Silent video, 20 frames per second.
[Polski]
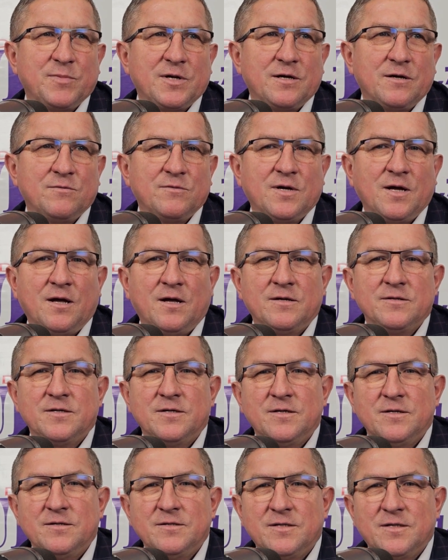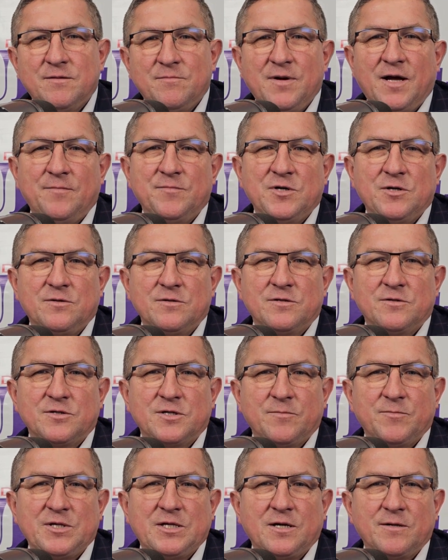perełka i dbamy o to,
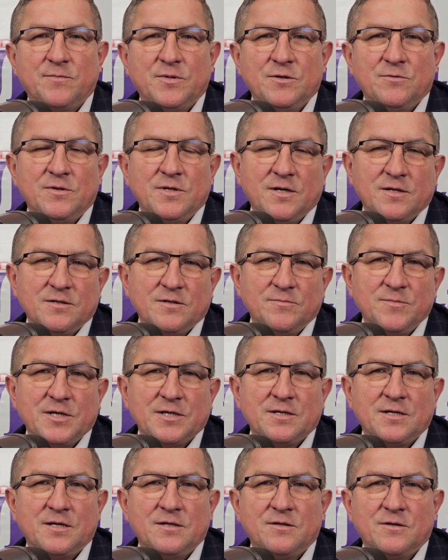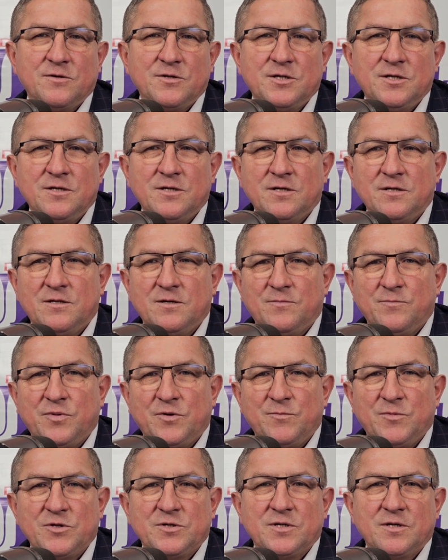żeby tak było, natomiast ten rodzinny dom
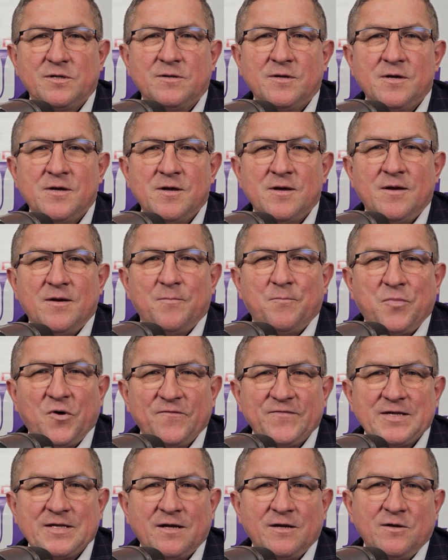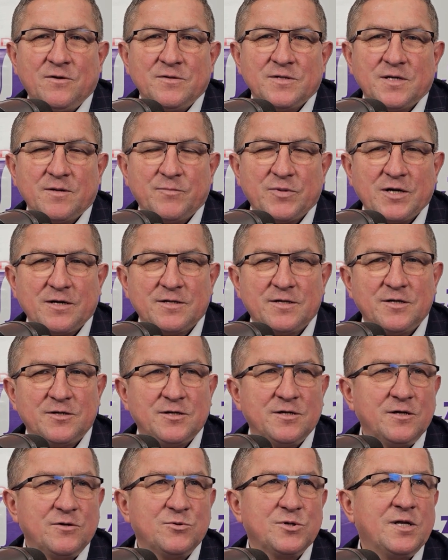pomocy powstający
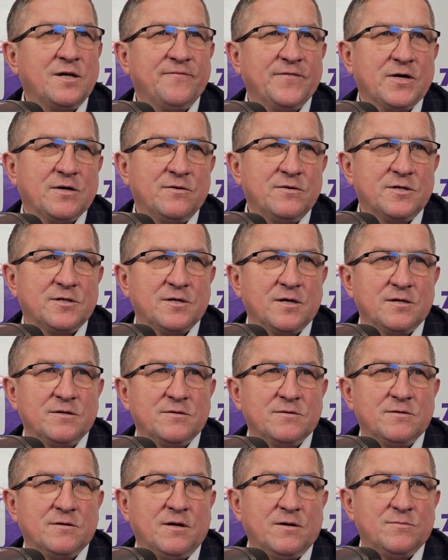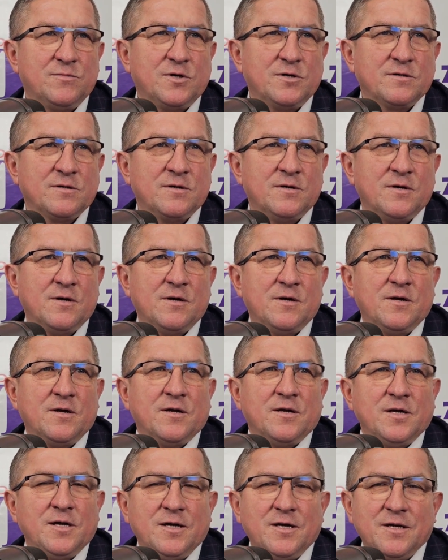praktycznie już na wykończeniu obok,
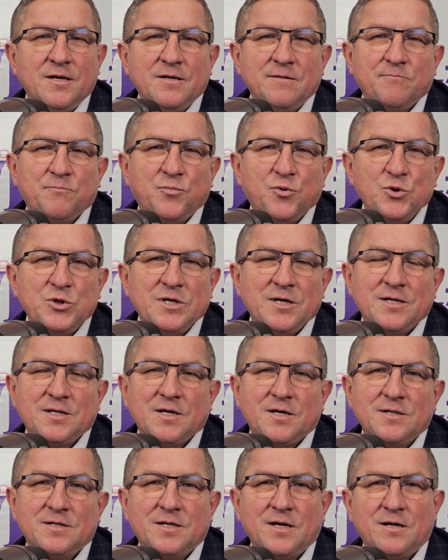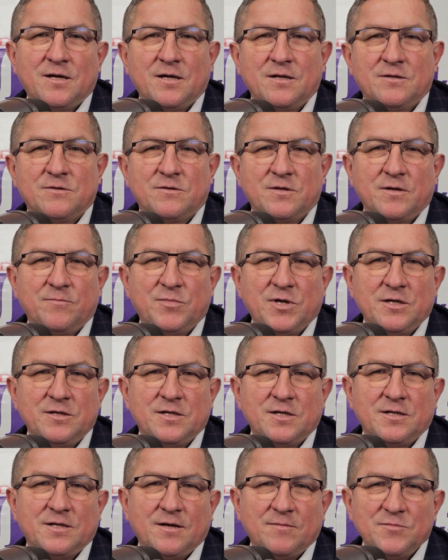i później ten teren, który
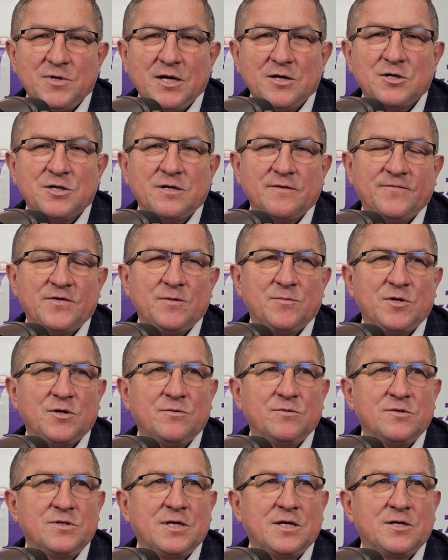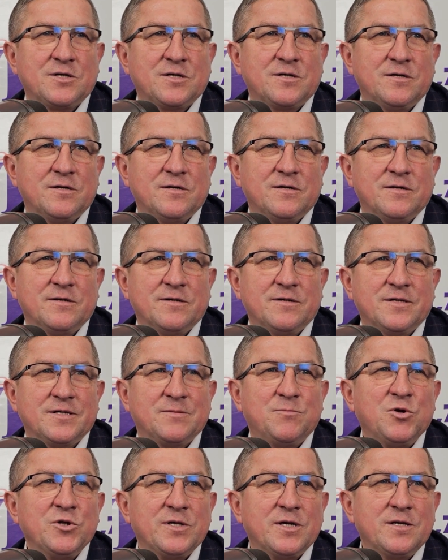będzie tam jeszcze w tym roku też y,
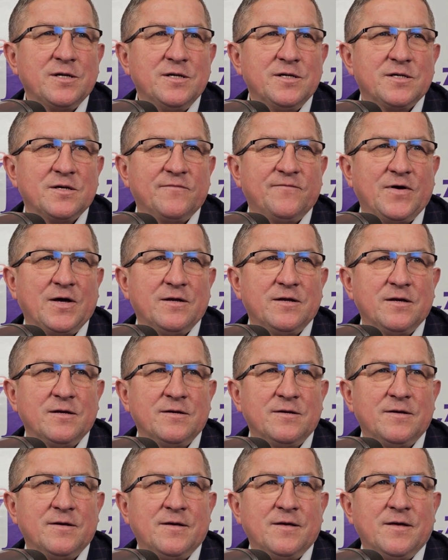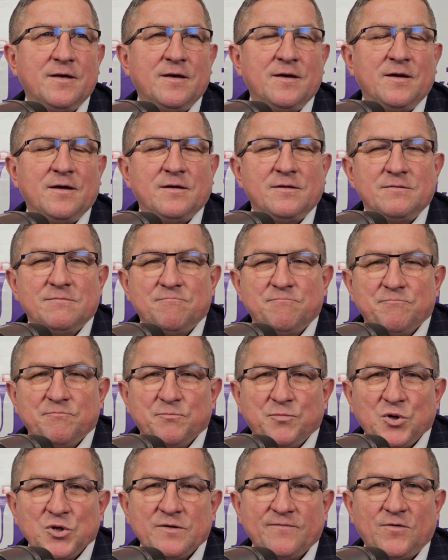zmodernizowany,
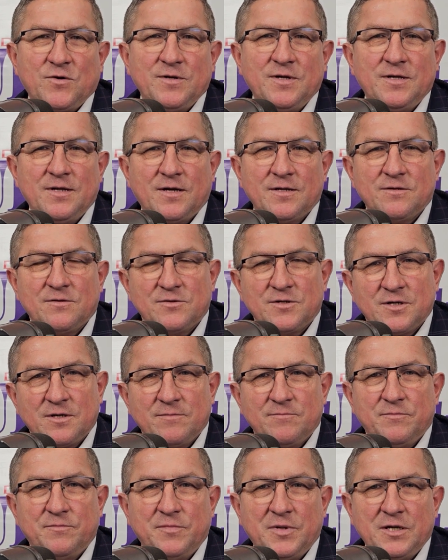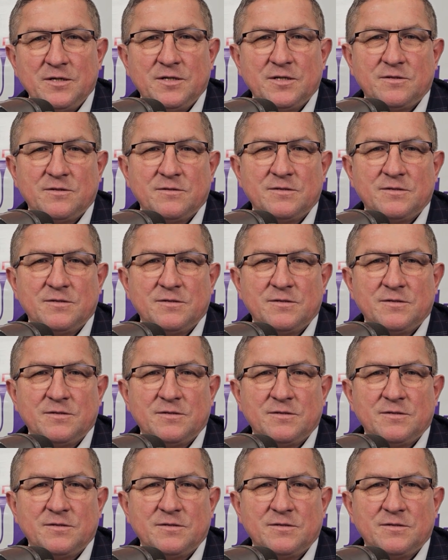pozwoli na to, że będzie